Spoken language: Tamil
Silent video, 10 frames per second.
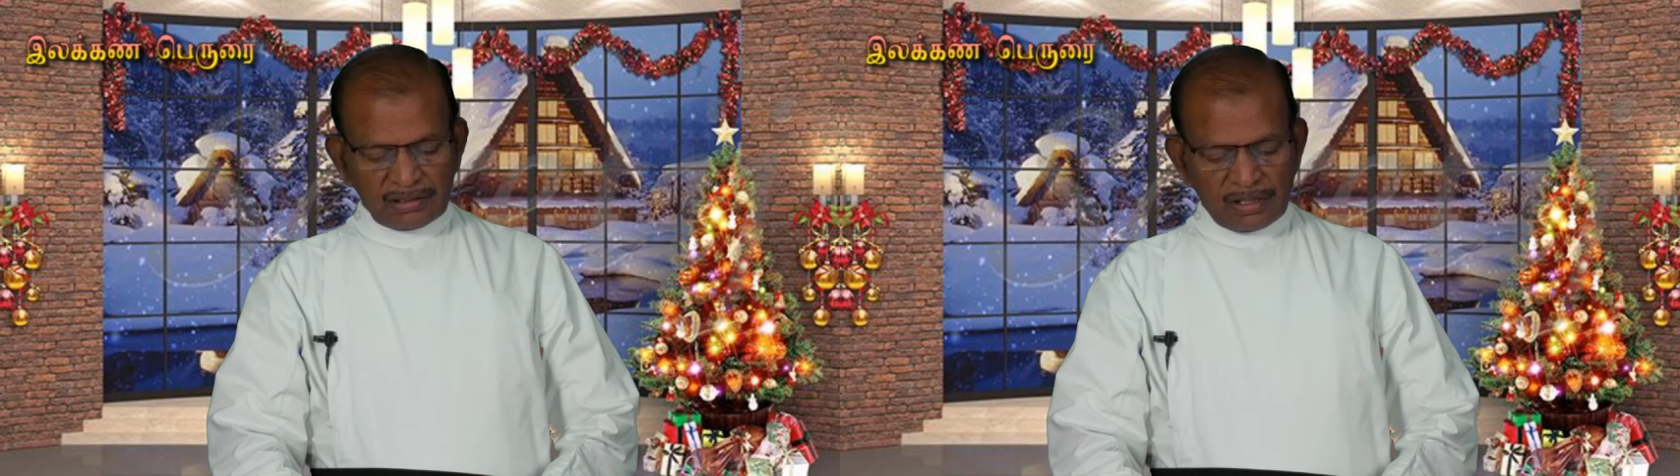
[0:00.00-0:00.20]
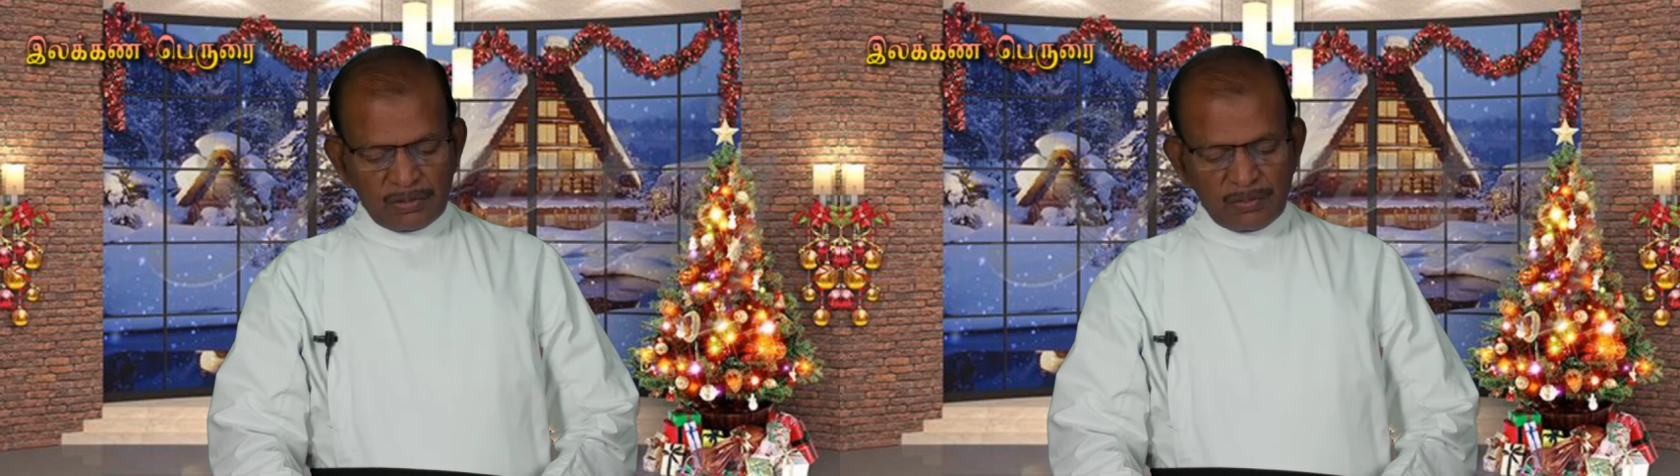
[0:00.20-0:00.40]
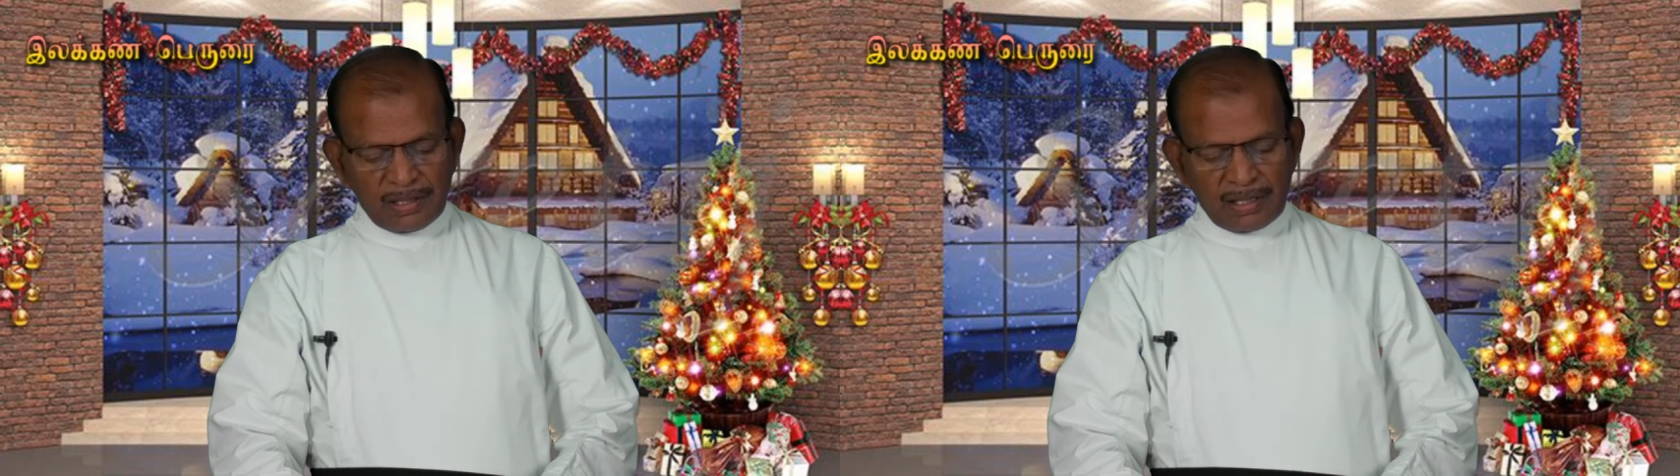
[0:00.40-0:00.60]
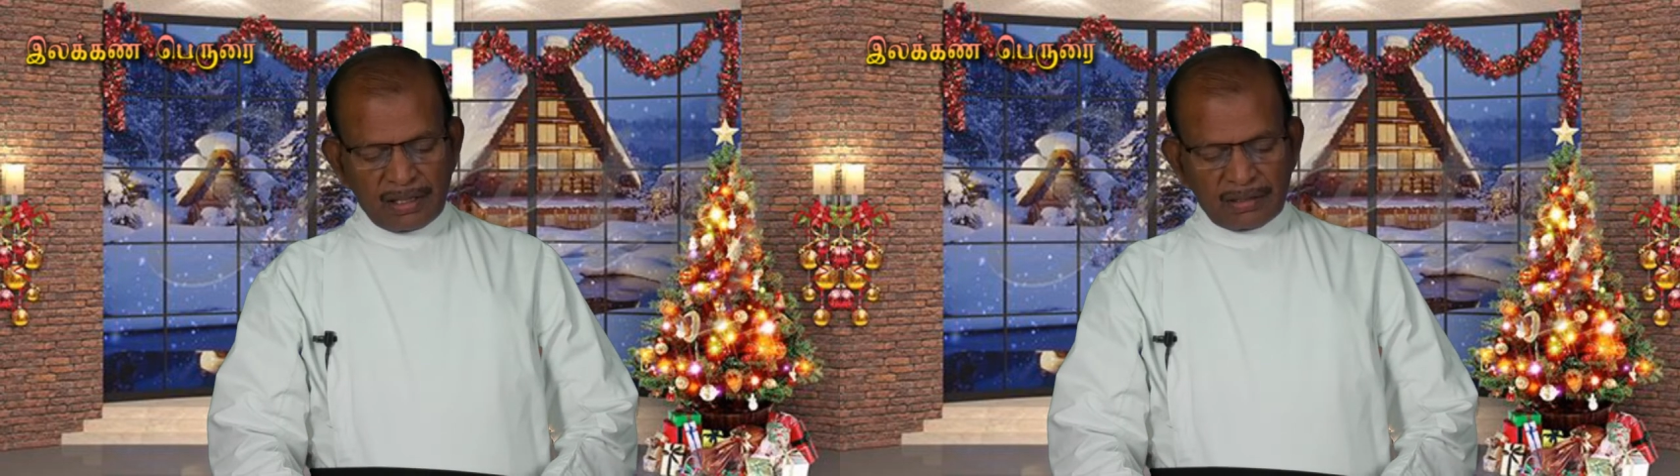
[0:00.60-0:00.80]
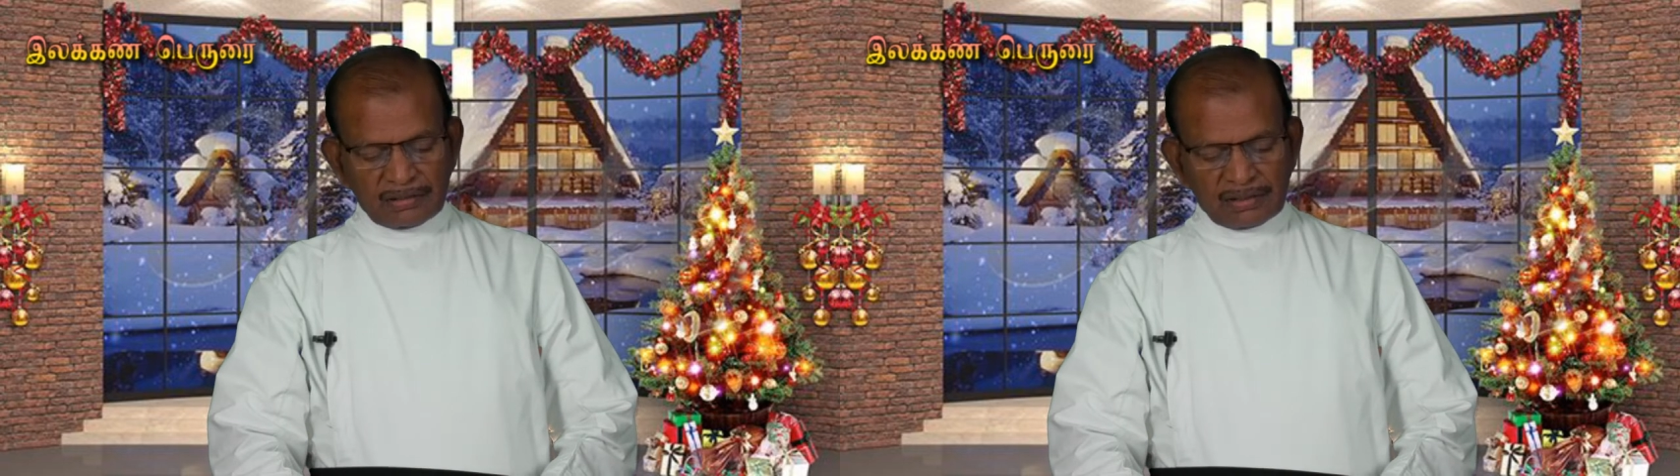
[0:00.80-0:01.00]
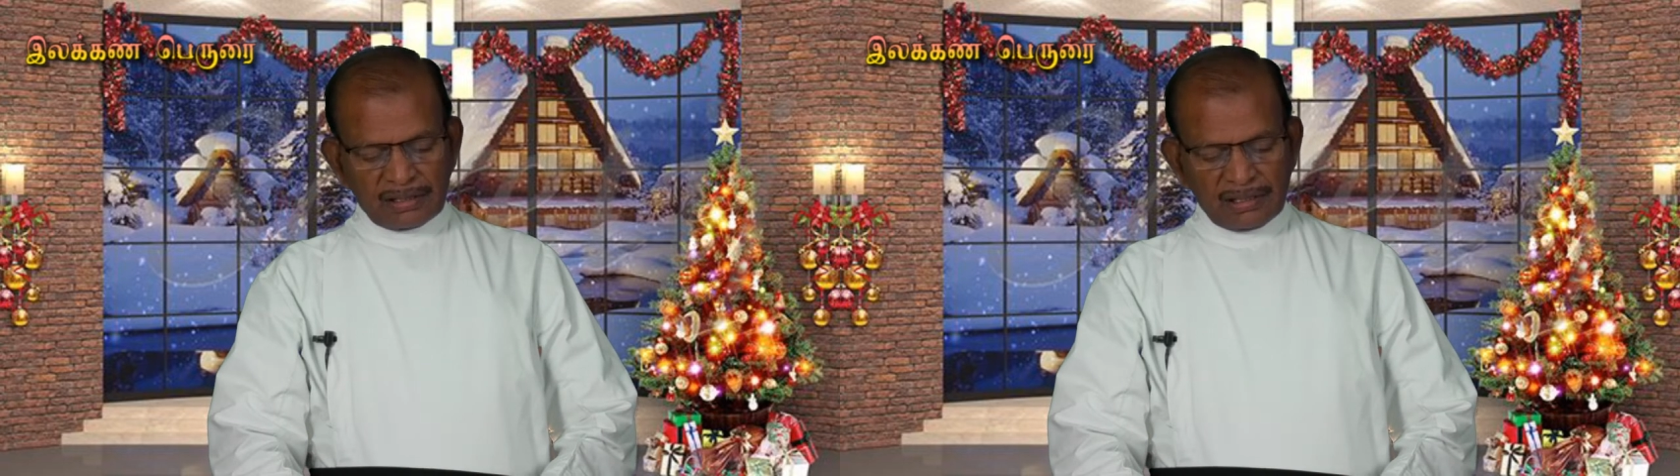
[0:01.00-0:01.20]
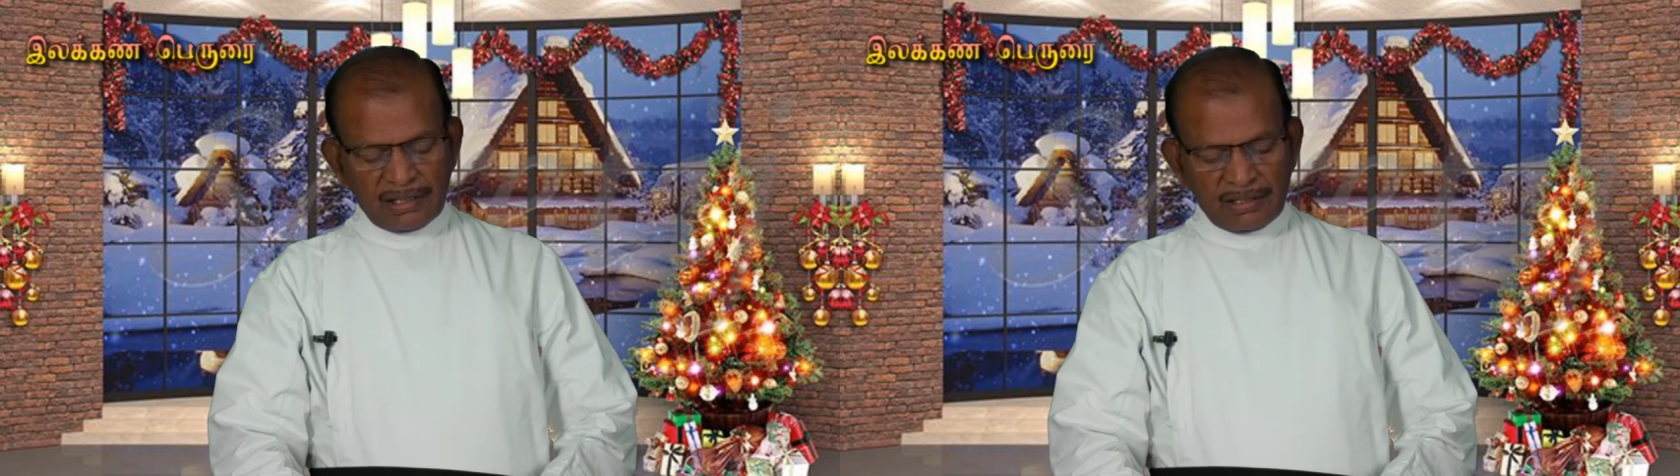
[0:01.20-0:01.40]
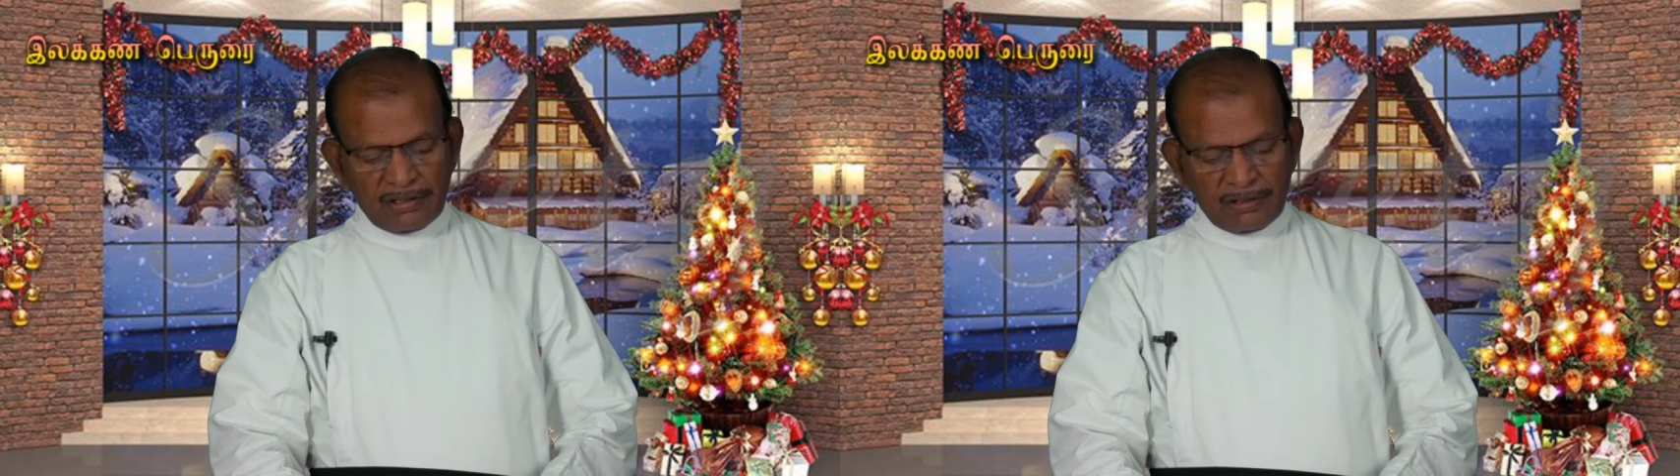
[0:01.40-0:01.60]
தமிழ்மறையாலும் சரி
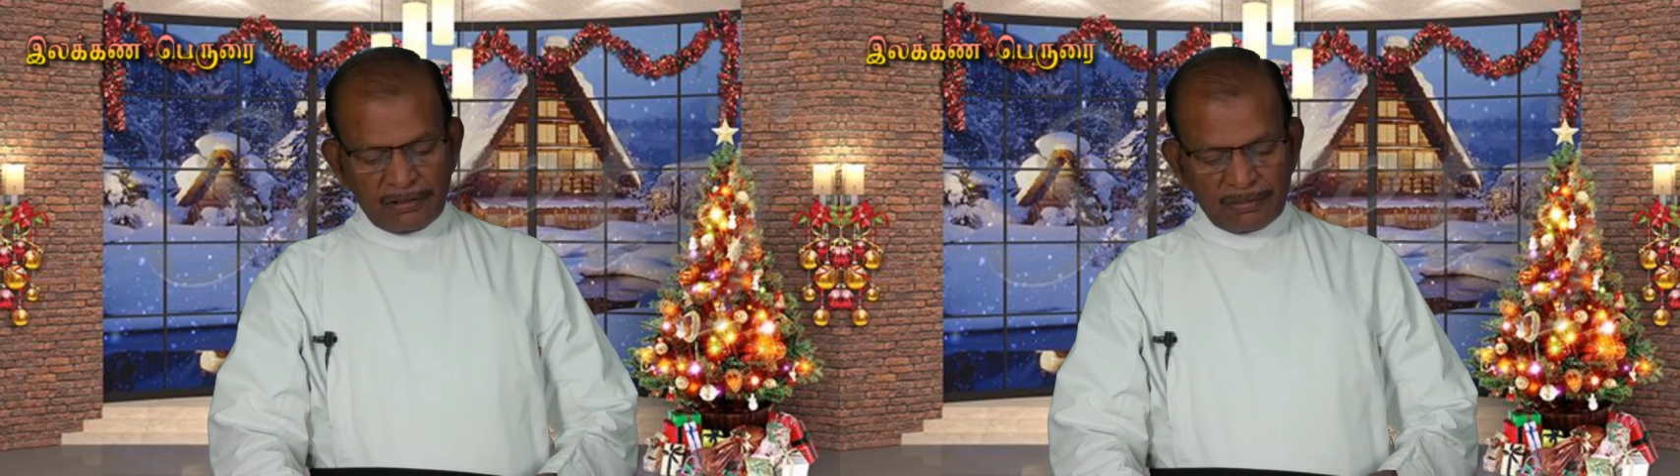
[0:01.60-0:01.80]
எல்லா